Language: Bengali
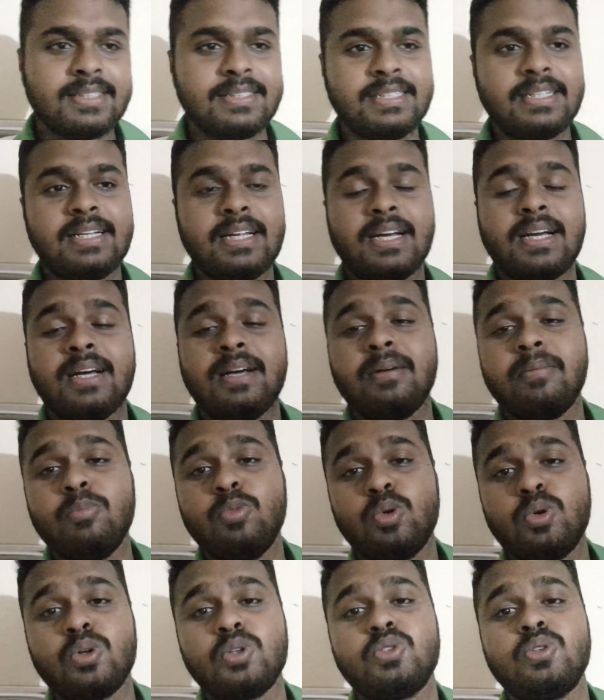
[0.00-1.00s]
যেটা
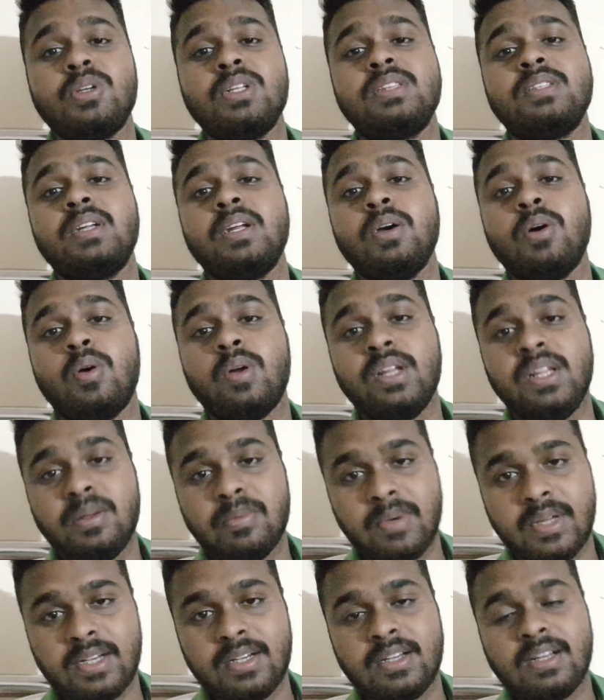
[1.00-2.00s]
মুখ্য চরিত্রে
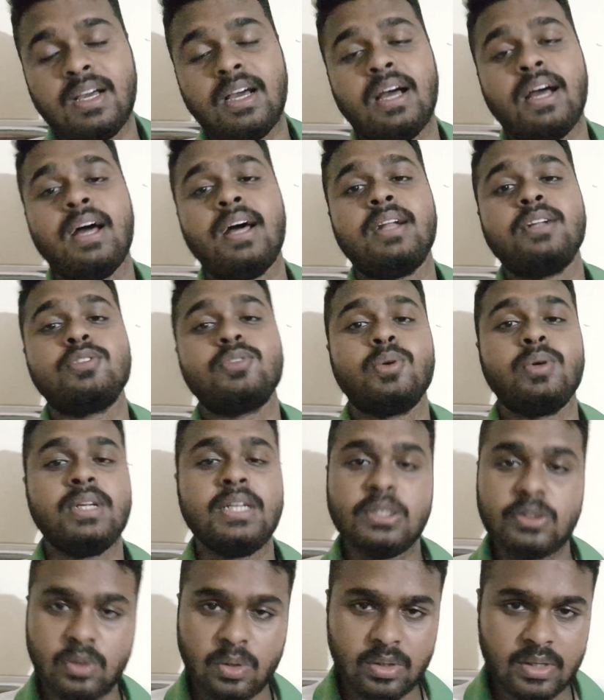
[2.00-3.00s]
অনির্বাণ আর
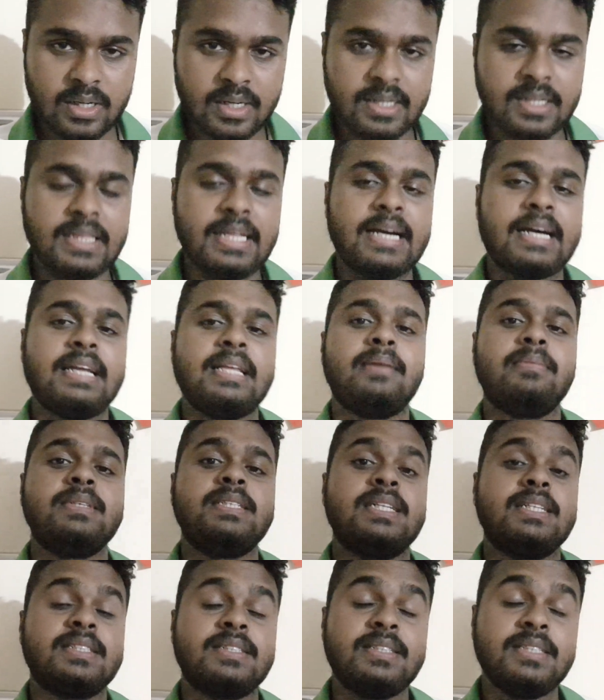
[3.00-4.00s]
সোহিনী সরকারকে দেখা যাবে
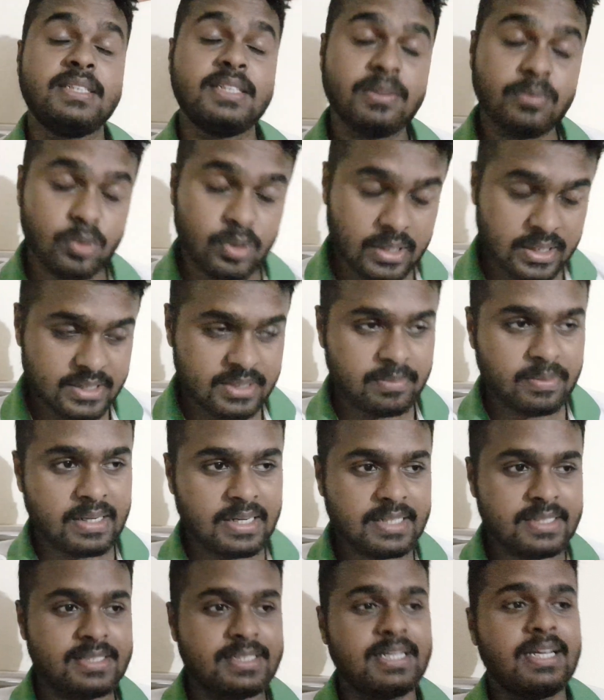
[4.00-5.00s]
যেটা সৃজিৎ মুখার্জি
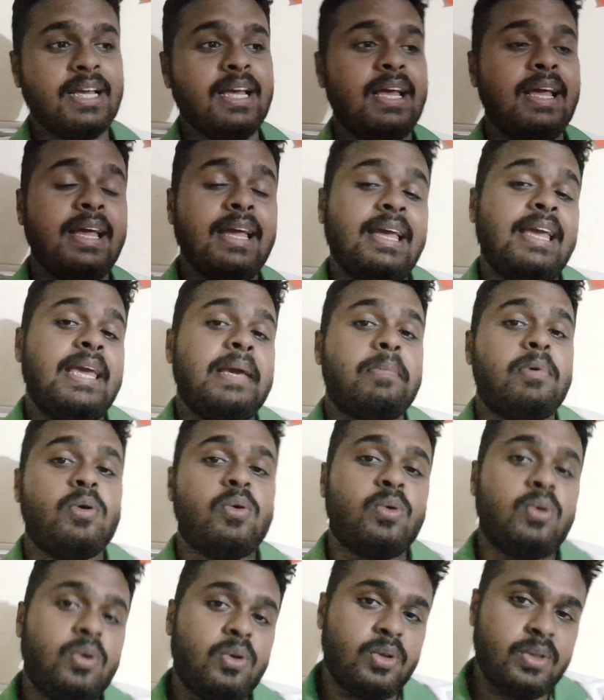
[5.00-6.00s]
বানাচ্ছে এবং
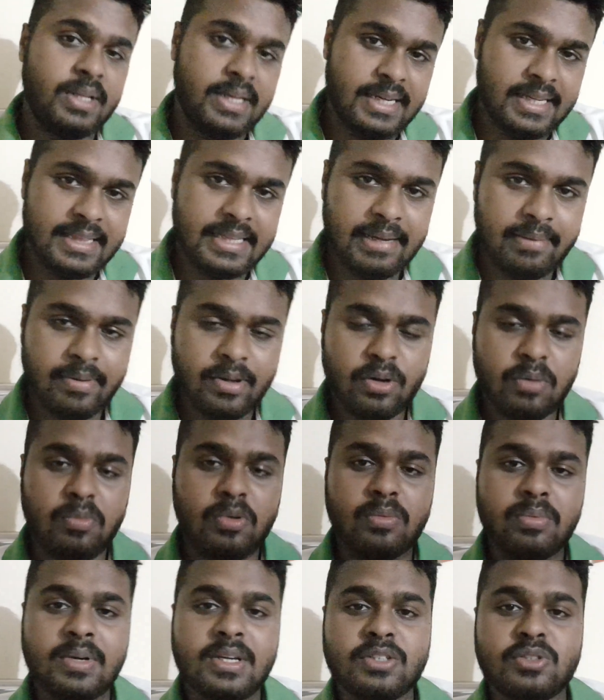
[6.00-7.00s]
অন্যদিকে দেবের ও
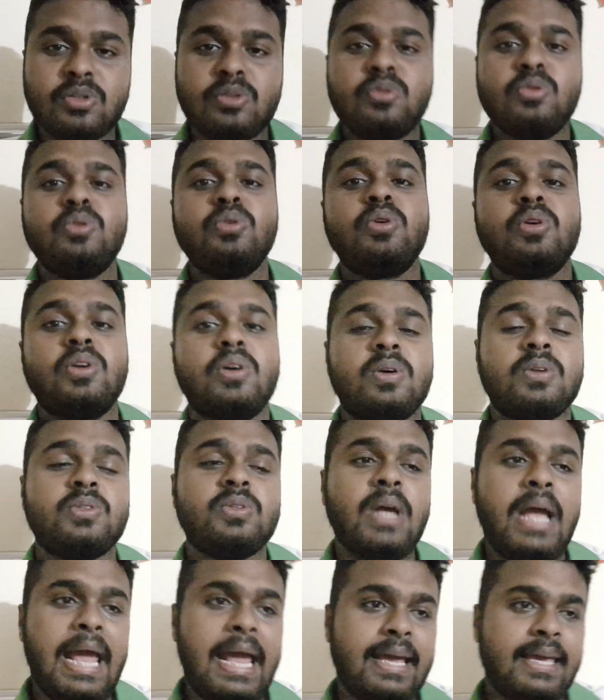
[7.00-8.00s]
ব্যোমকেশ্বর দুর্গ
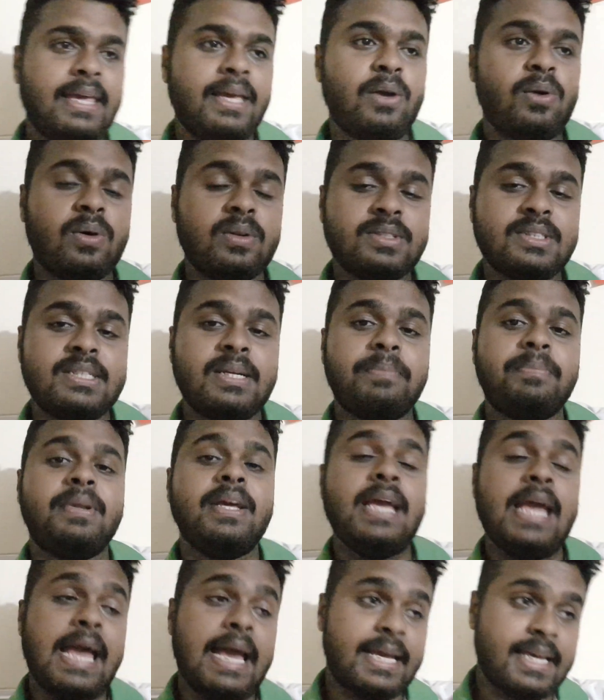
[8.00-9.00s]
রহস্য একই
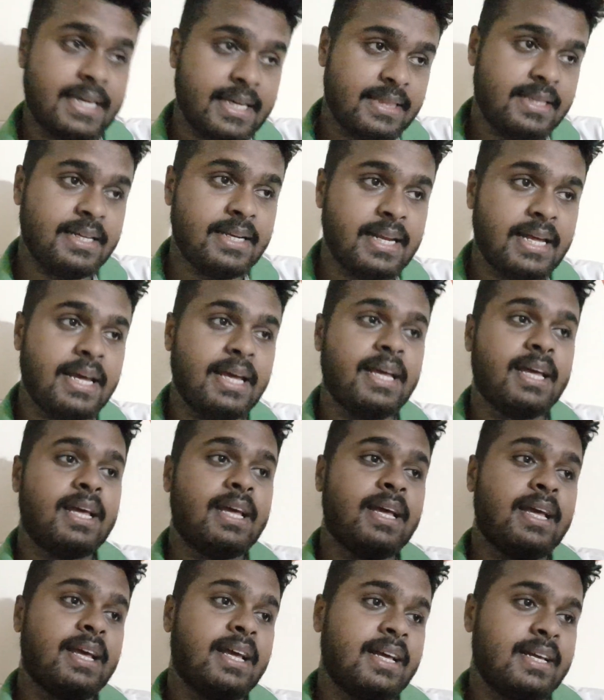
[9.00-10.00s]
কনসেপ্টে একই দিনে
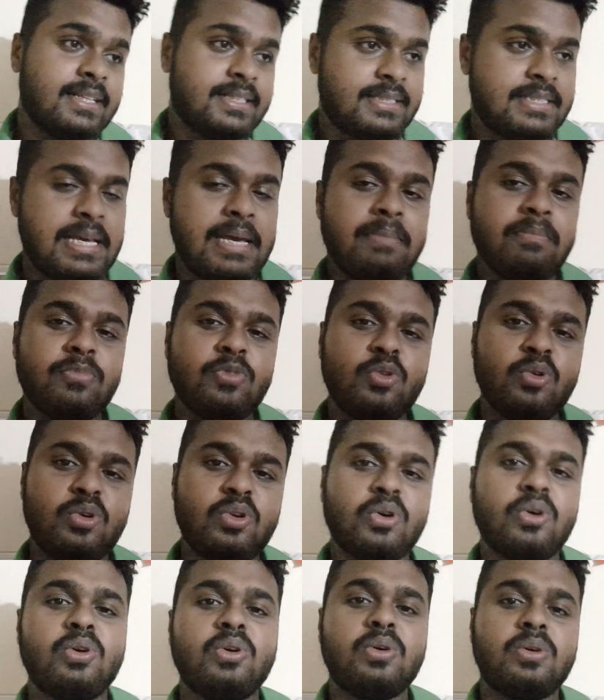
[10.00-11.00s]
সেম
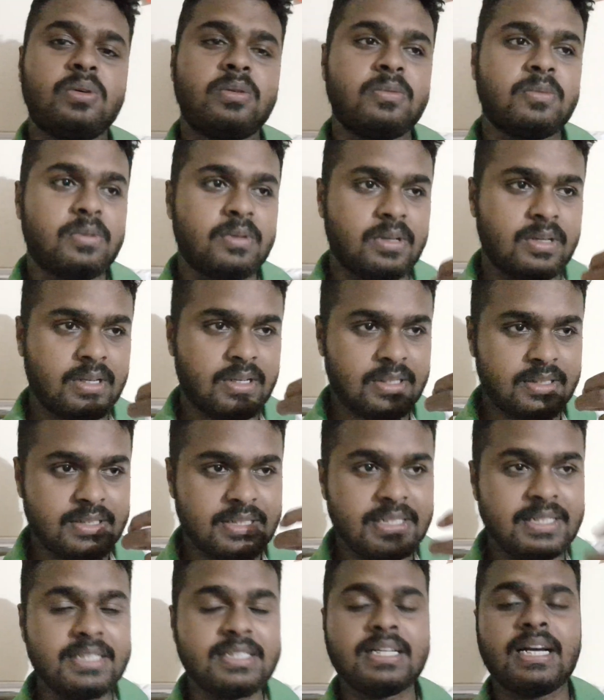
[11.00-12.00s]
দুটো
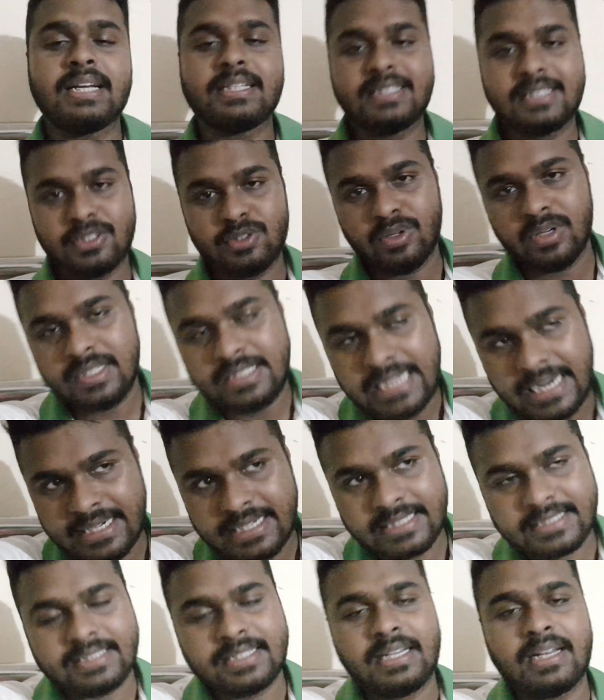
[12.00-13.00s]
জিনিস আসতে চলেছে
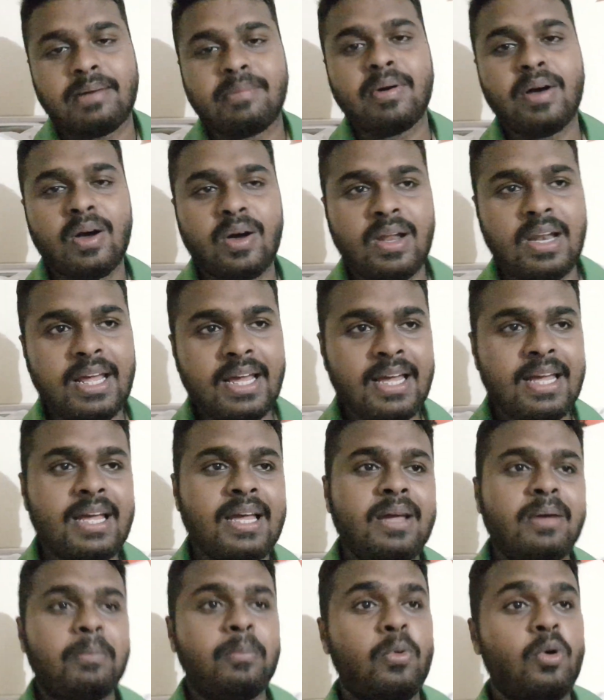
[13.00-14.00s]
একটা সিনেমা হলে
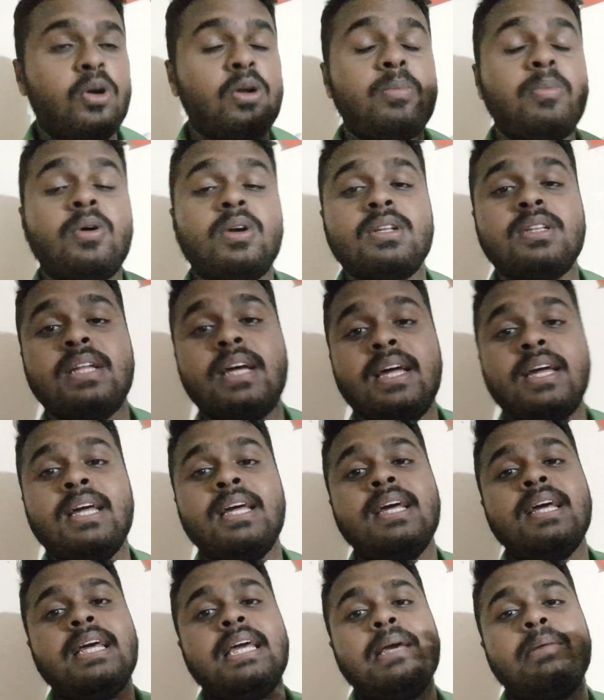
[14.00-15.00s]
বড় পর্দায়
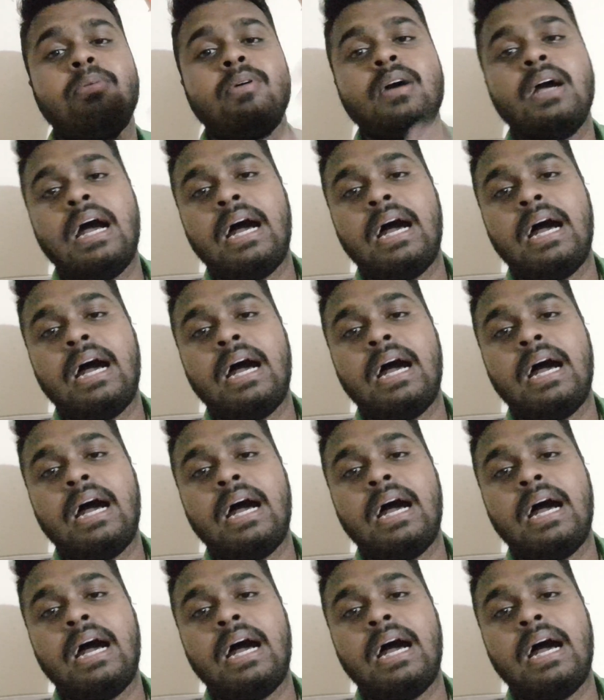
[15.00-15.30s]
এবং